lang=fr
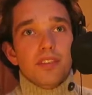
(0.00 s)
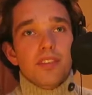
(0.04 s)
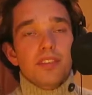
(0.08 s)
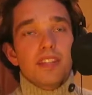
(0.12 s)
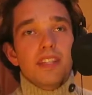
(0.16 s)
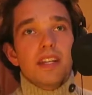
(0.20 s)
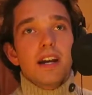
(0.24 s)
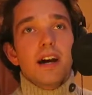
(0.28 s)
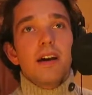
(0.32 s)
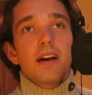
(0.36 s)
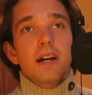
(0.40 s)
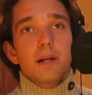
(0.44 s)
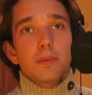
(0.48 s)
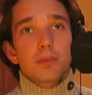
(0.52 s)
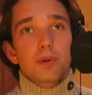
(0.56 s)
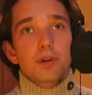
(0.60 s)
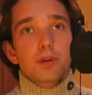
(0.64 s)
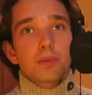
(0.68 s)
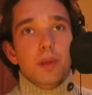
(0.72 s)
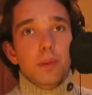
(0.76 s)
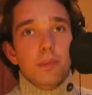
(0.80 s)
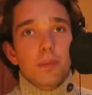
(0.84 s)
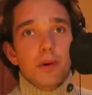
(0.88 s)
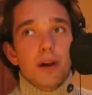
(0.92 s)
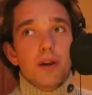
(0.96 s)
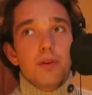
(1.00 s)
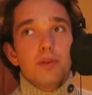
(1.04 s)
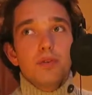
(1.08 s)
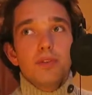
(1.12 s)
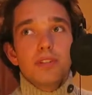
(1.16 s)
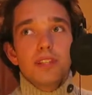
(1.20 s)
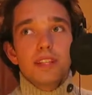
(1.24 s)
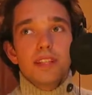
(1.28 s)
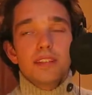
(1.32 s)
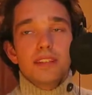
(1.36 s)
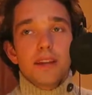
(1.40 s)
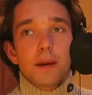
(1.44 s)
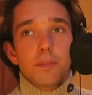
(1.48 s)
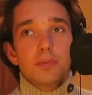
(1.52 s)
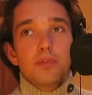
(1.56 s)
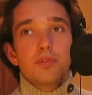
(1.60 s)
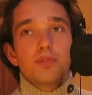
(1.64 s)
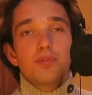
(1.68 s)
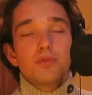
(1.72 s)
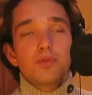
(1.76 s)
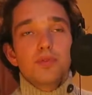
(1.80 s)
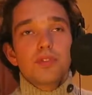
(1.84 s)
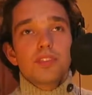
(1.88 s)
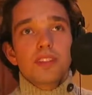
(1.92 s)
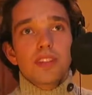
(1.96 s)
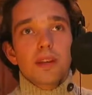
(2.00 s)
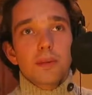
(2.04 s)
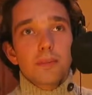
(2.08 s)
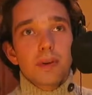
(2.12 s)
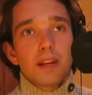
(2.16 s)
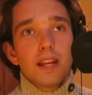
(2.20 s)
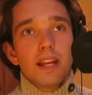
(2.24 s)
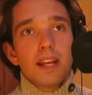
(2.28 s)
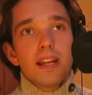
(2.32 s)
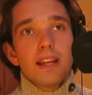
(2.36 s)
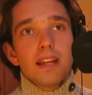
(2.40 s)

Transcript: s'il y a un premier pas, une étape toute simple,